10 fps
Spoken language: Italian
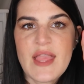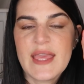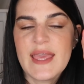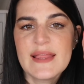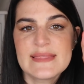
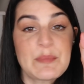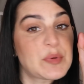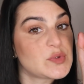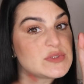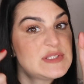e da
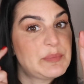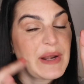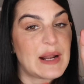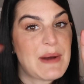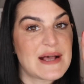prodotti
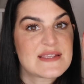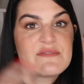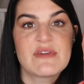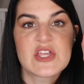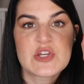per la base
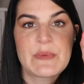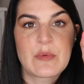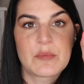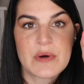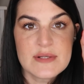invece
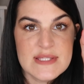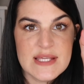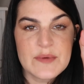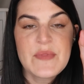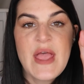abbiamo un
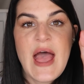bronzer,